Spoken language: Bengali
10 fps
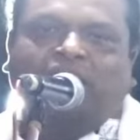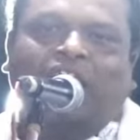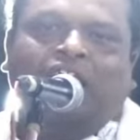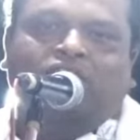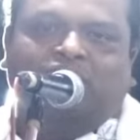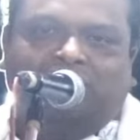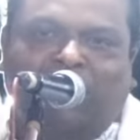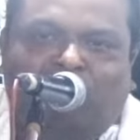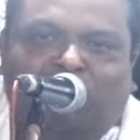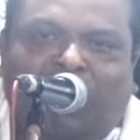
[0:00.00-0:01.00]
আমার থাকার কথা
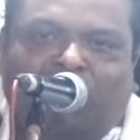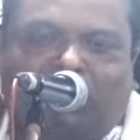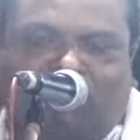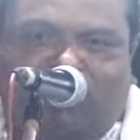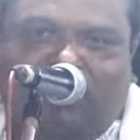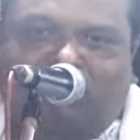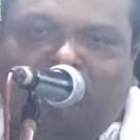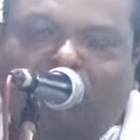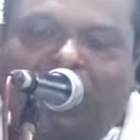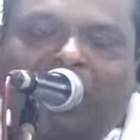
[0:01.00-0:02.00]
সামনে আমার গলায়
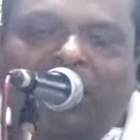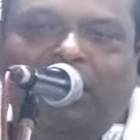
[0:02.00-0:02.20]
ধরেন মালা